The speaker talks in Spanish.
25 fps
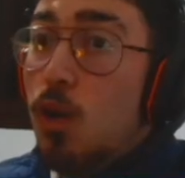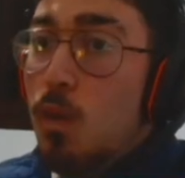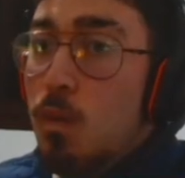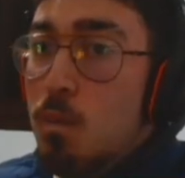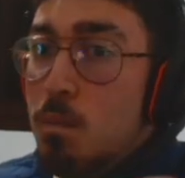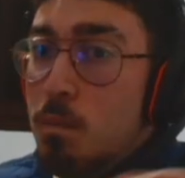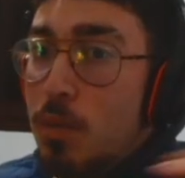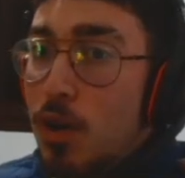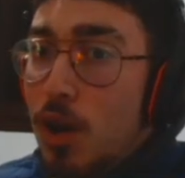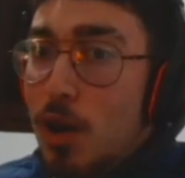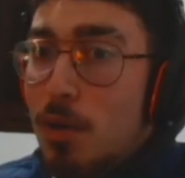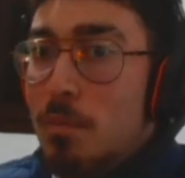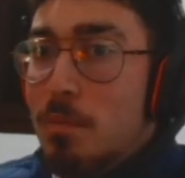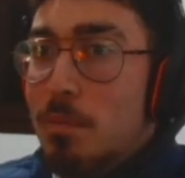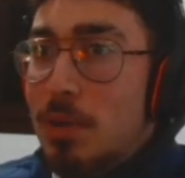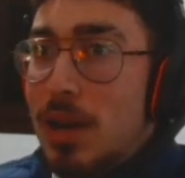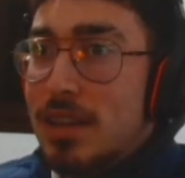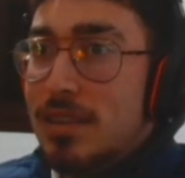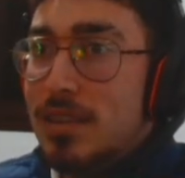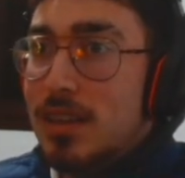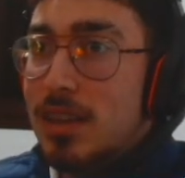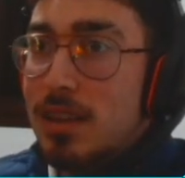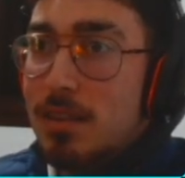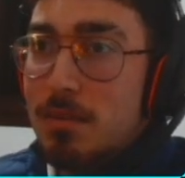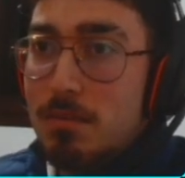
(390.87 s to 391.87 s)
un Pop,
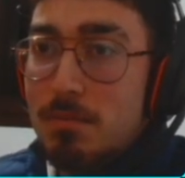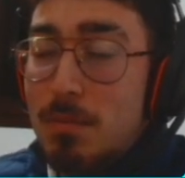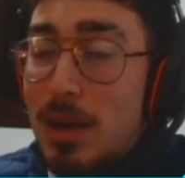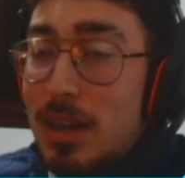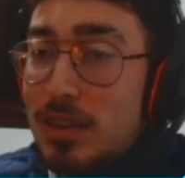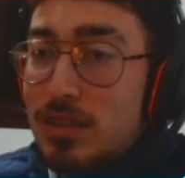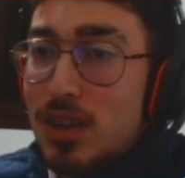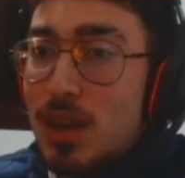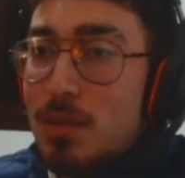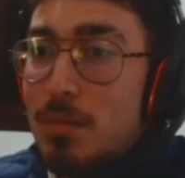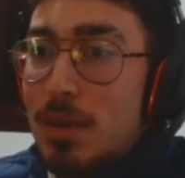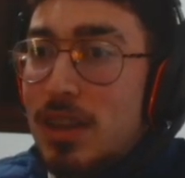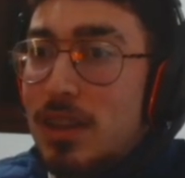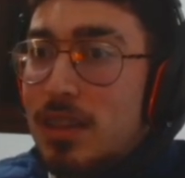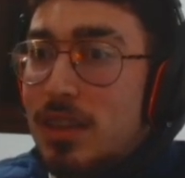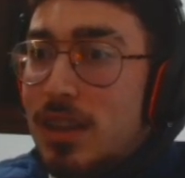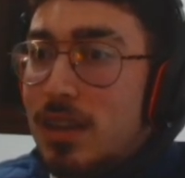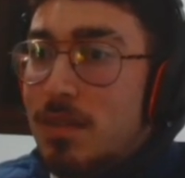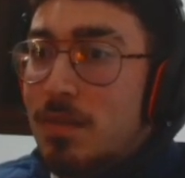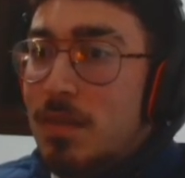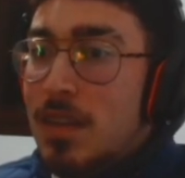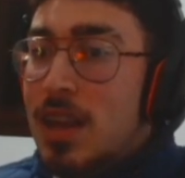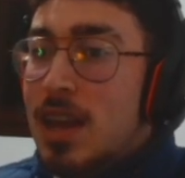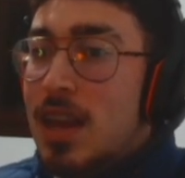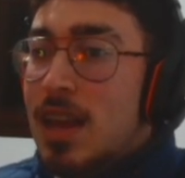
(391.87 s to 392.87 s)

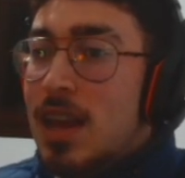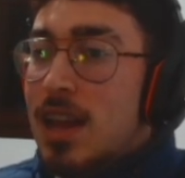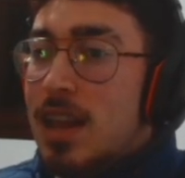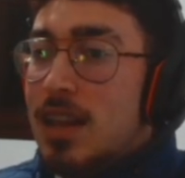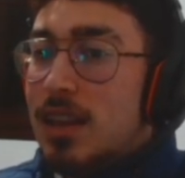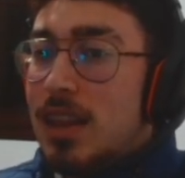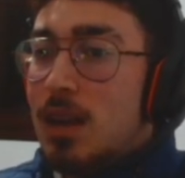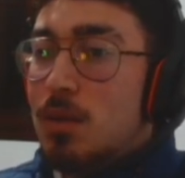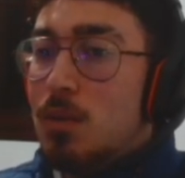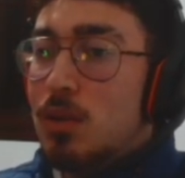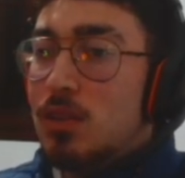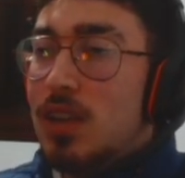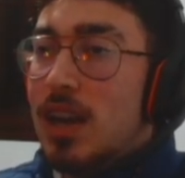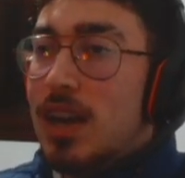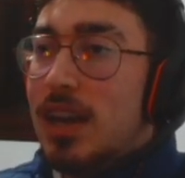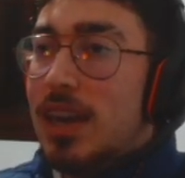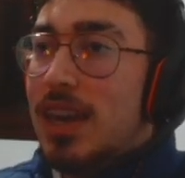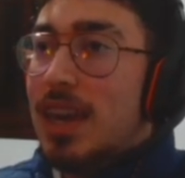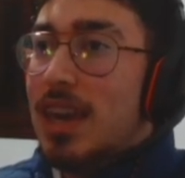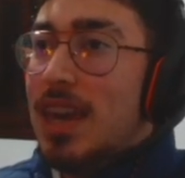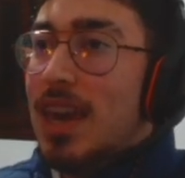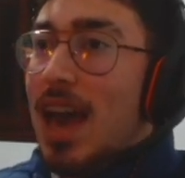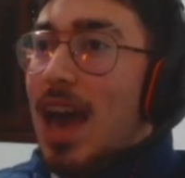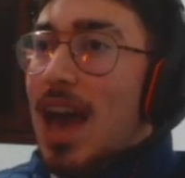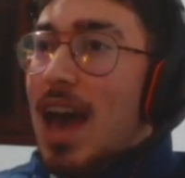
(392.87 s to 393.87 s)
básicamente. Tenemos
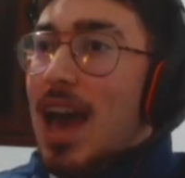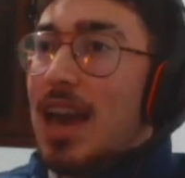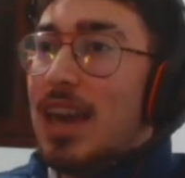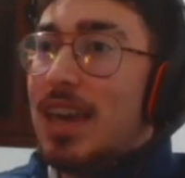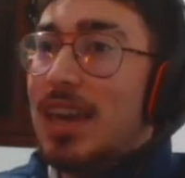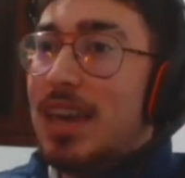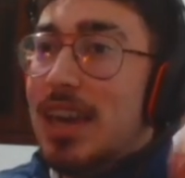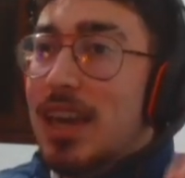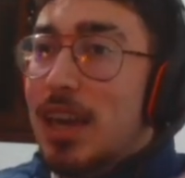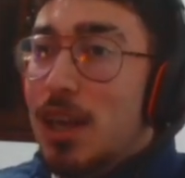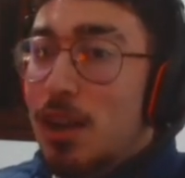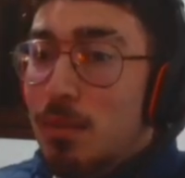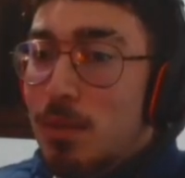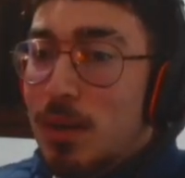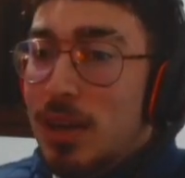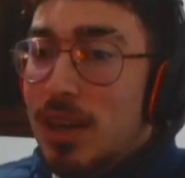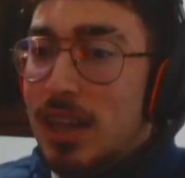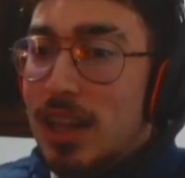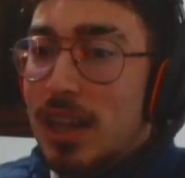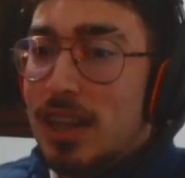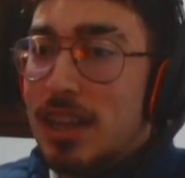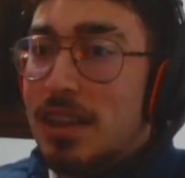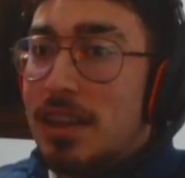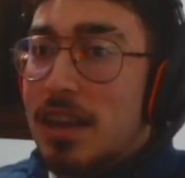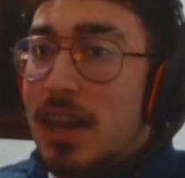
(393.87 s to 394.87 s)
aquí a Kirby,
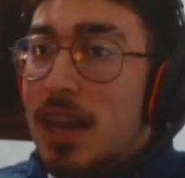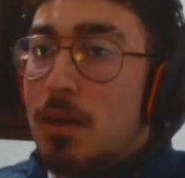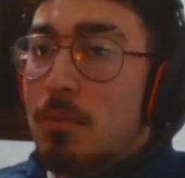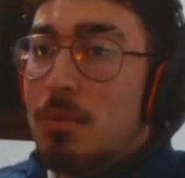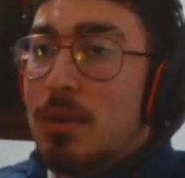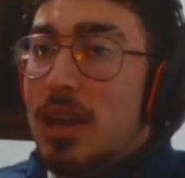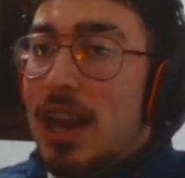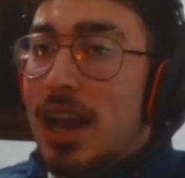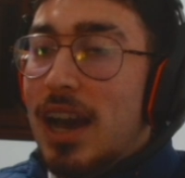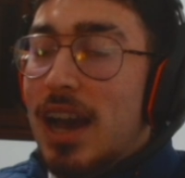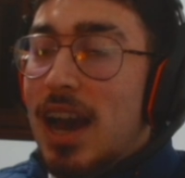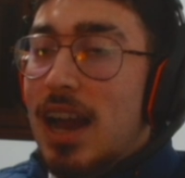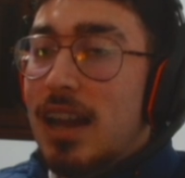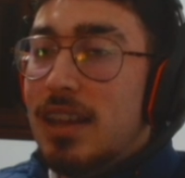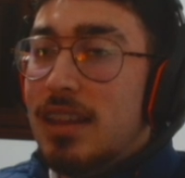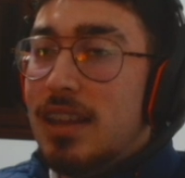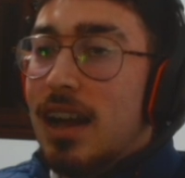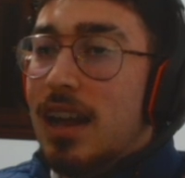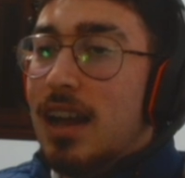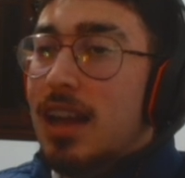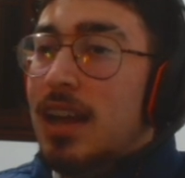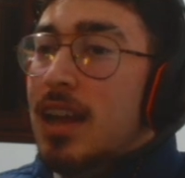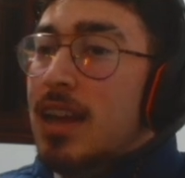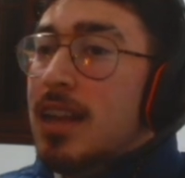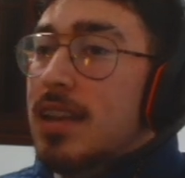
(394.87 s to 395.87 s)
que te tienes que pillar la
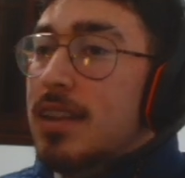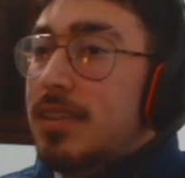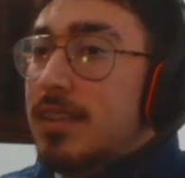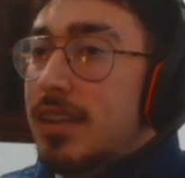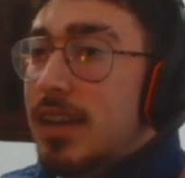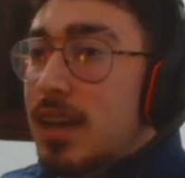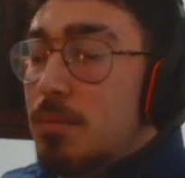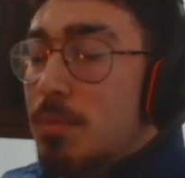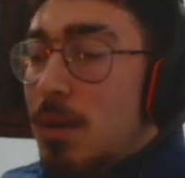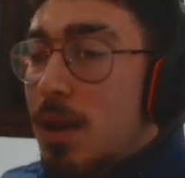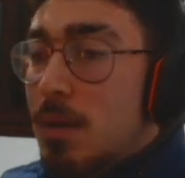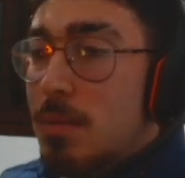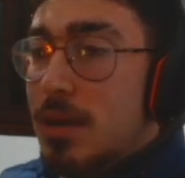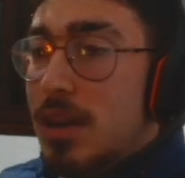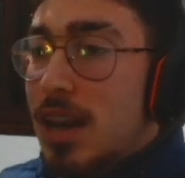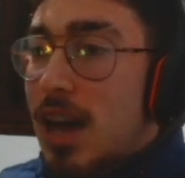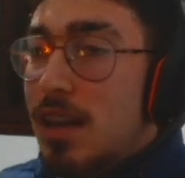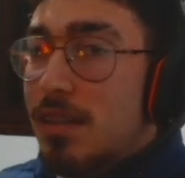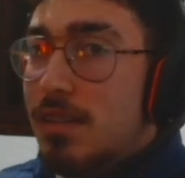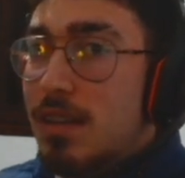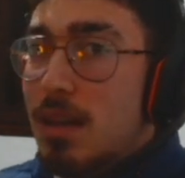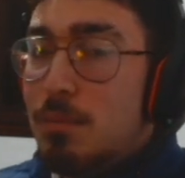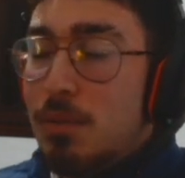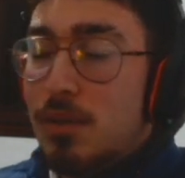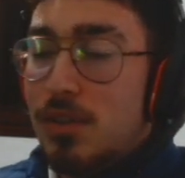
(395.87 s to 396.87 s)
carta triple
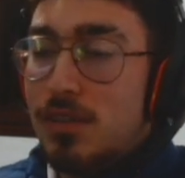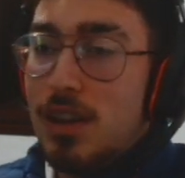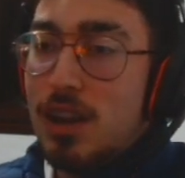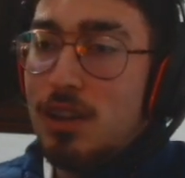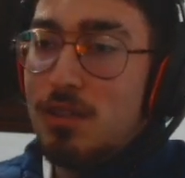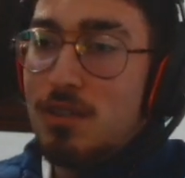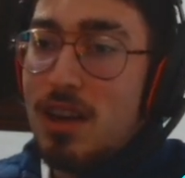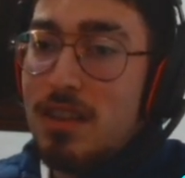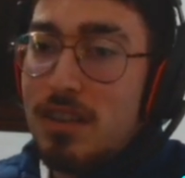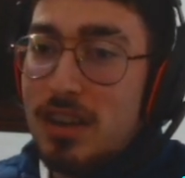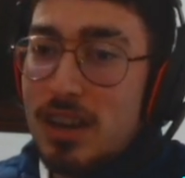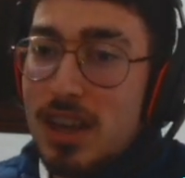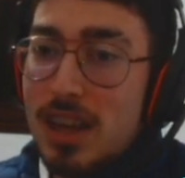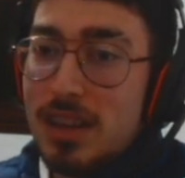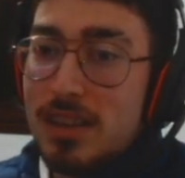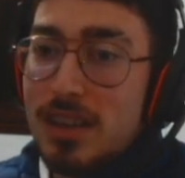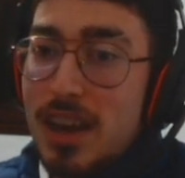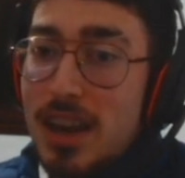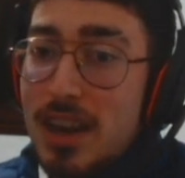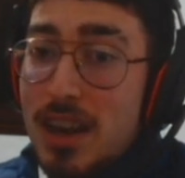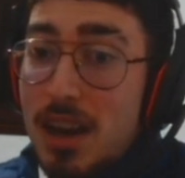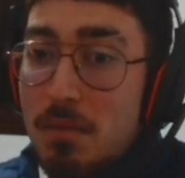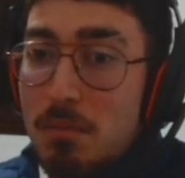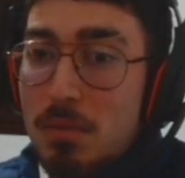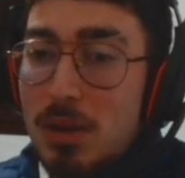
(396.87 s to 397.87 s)
amenaza. Por cierto, Adri, ya estás
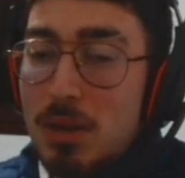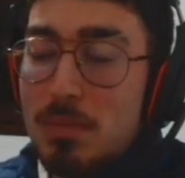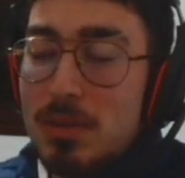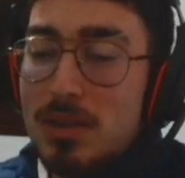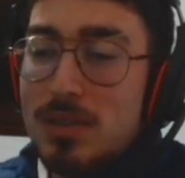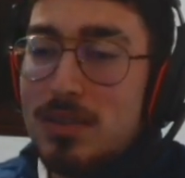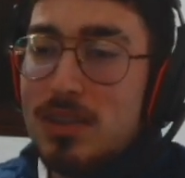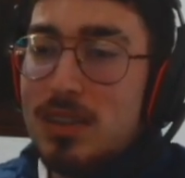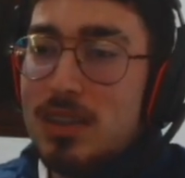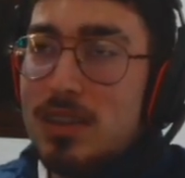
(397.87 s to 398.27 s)
en el VIP.